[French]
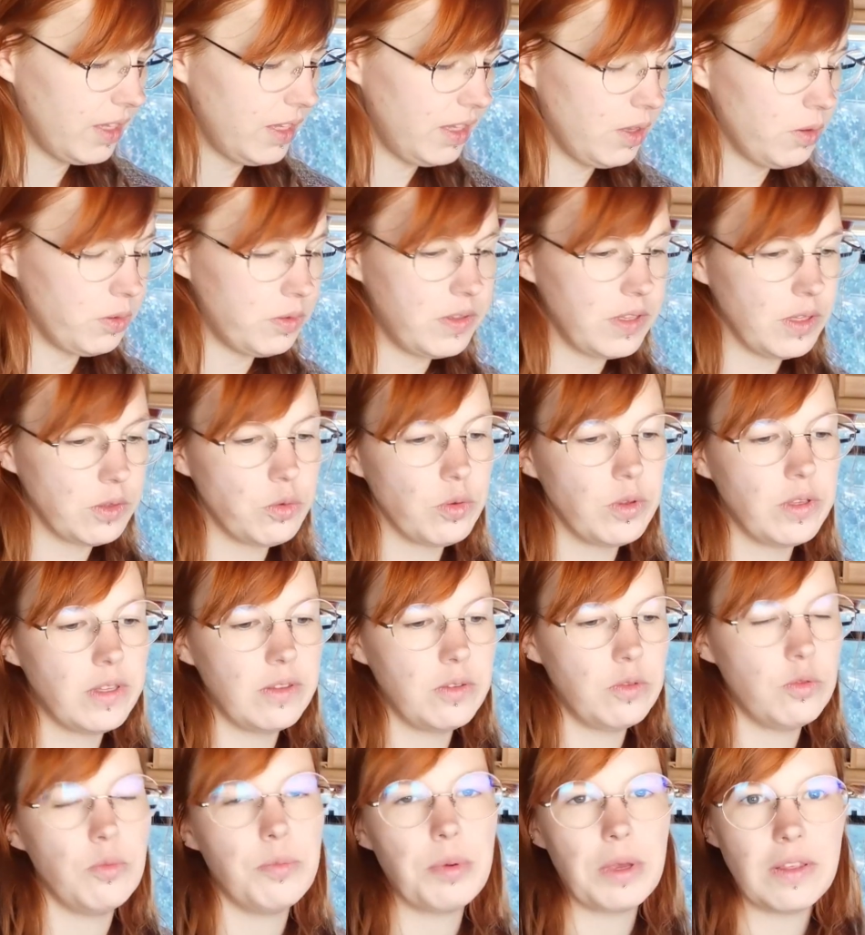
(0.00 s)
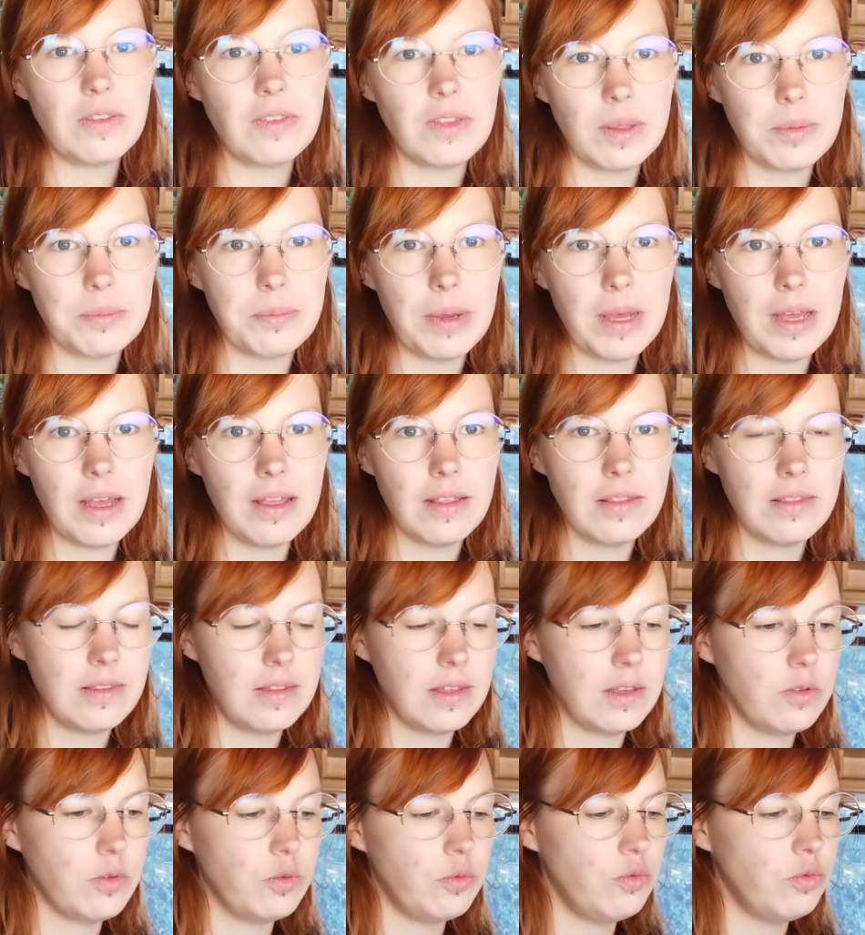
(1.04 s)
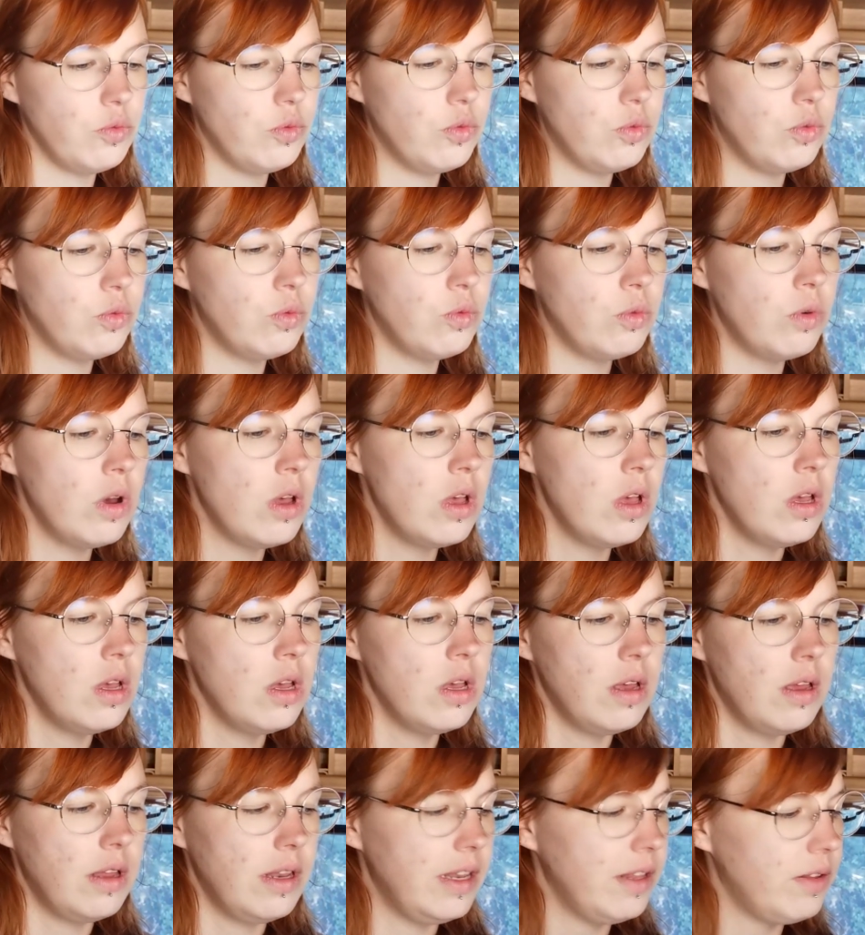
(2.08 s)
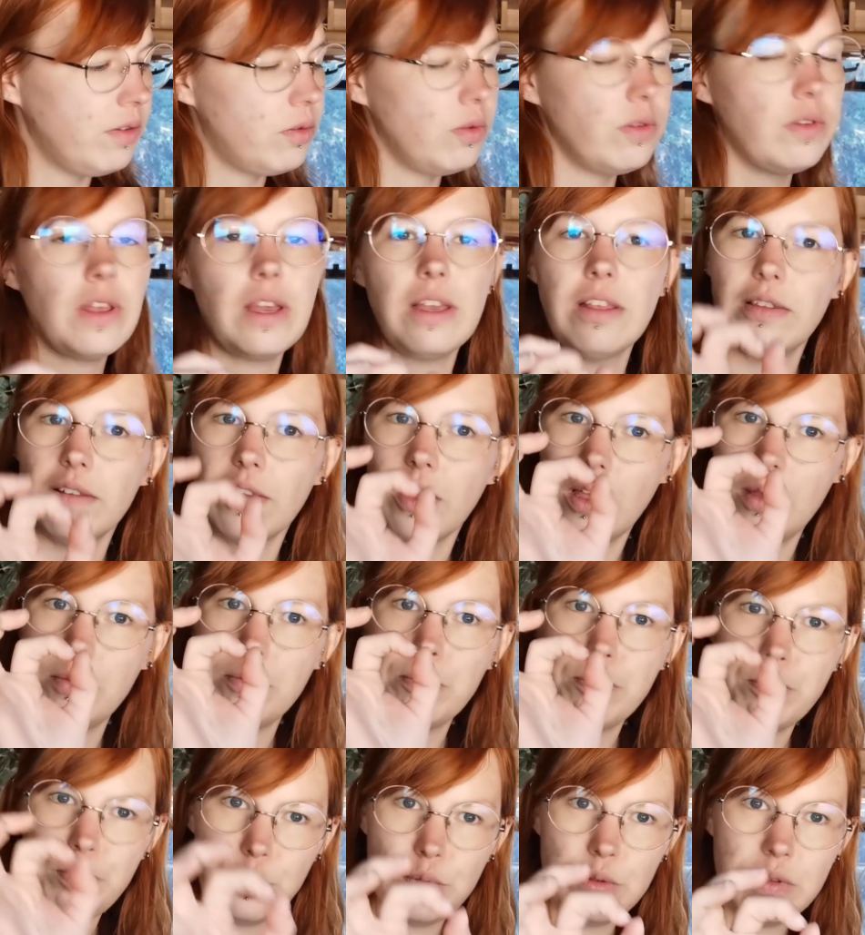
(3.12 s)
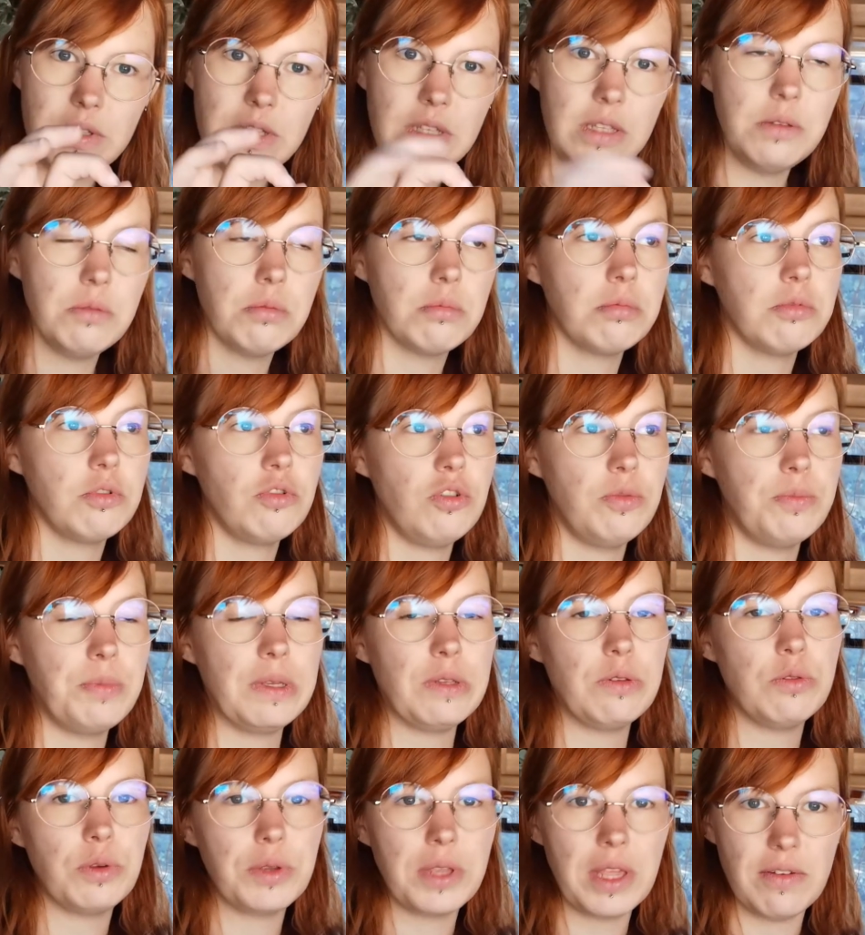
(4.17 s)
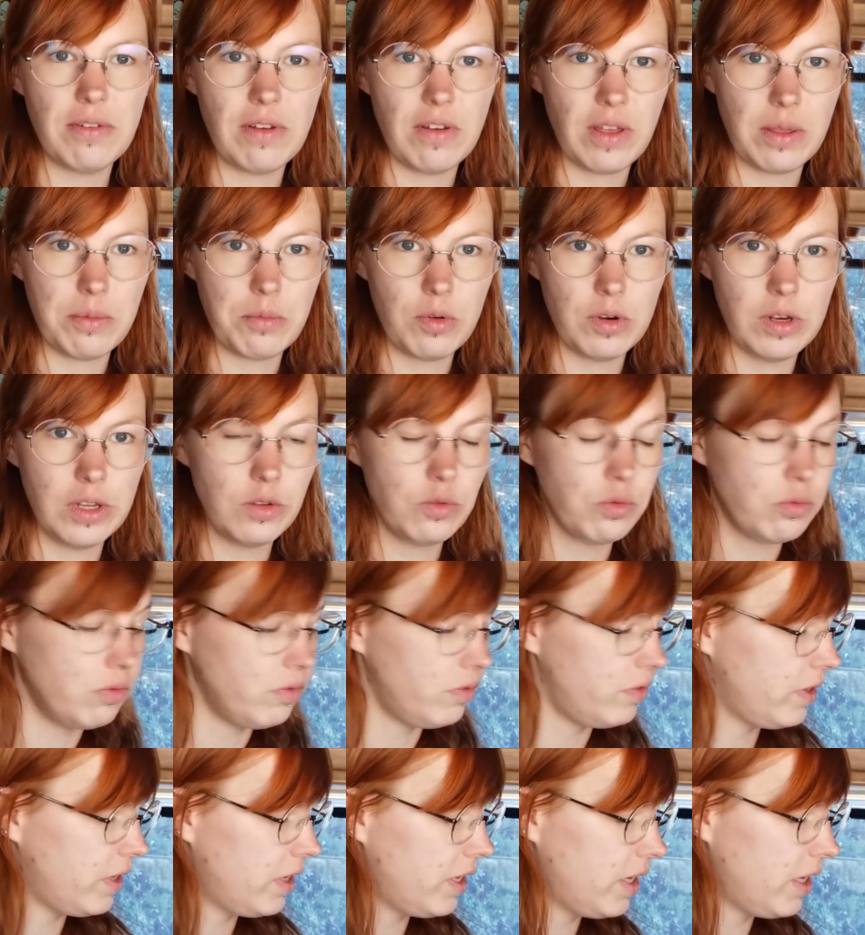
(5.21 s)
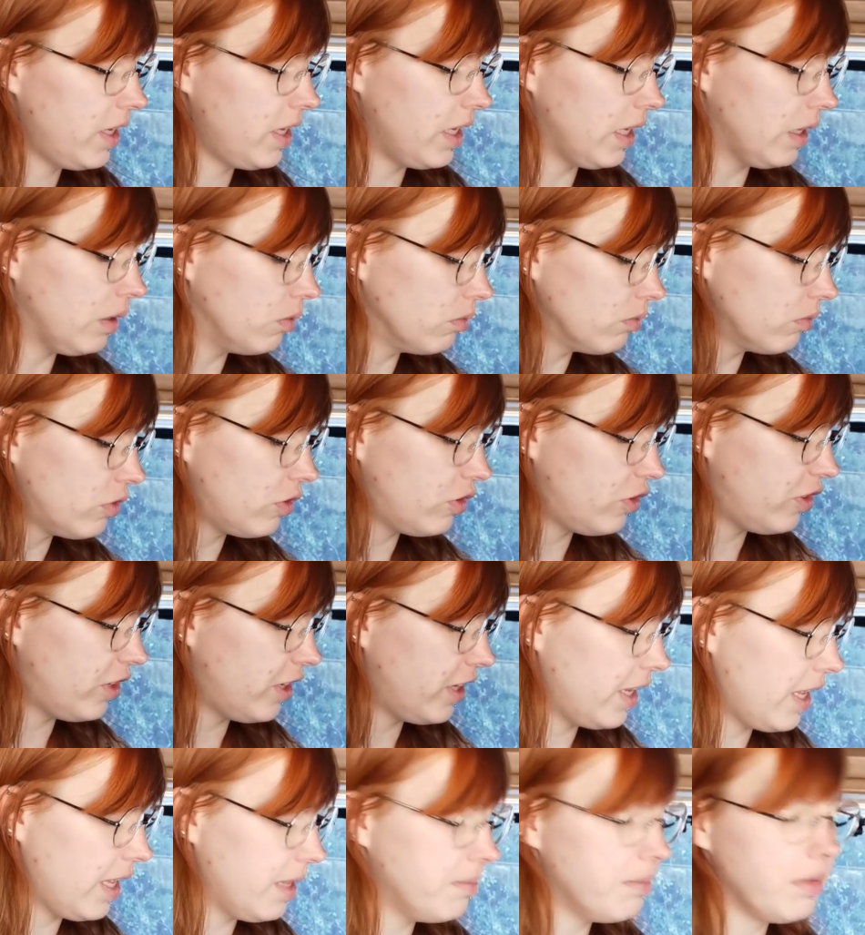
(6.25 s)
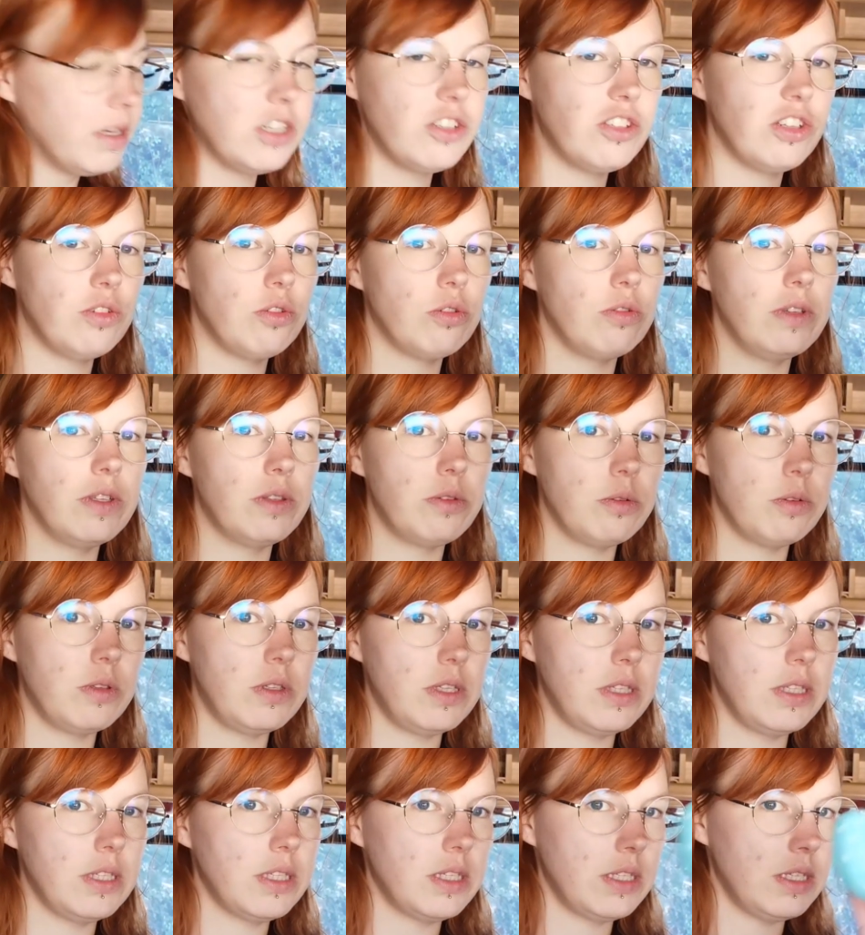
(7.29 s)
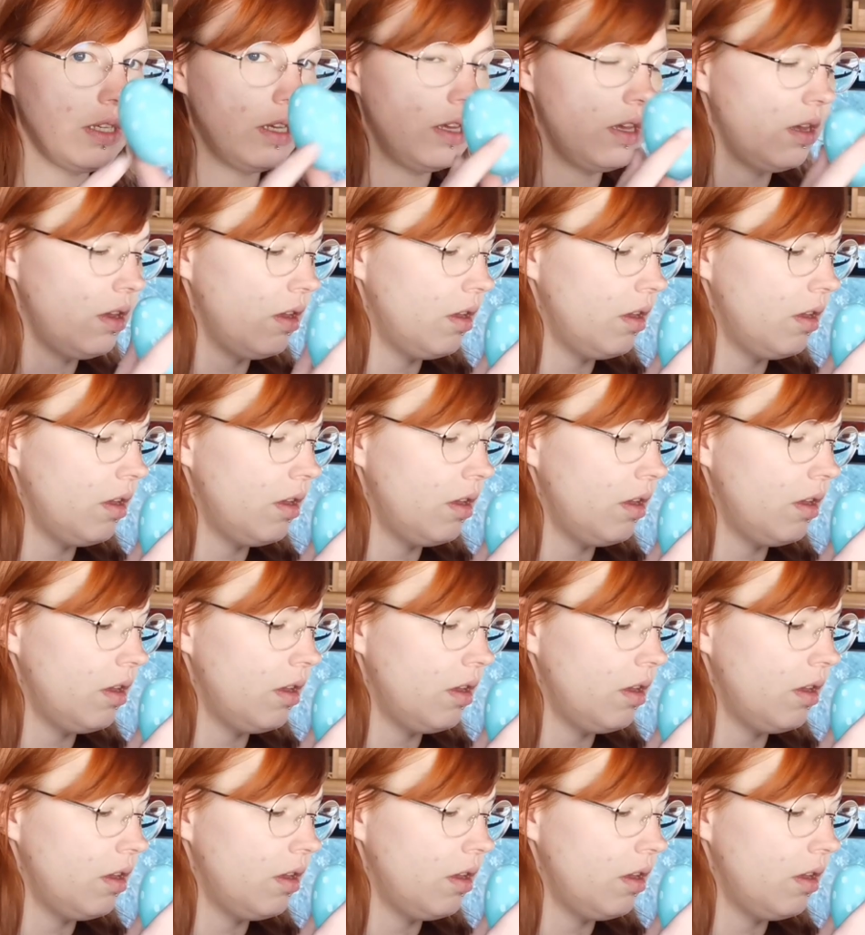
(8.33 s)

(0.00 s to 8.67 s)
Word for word: Il y a aussi un truc qui est super sympa, c'est que du coup, les œufs, ça reste quand même petit, donc je suis pas sûre qu'elle va vraiment les trouver. Donc chez Emma, j'ai trouvé ceci.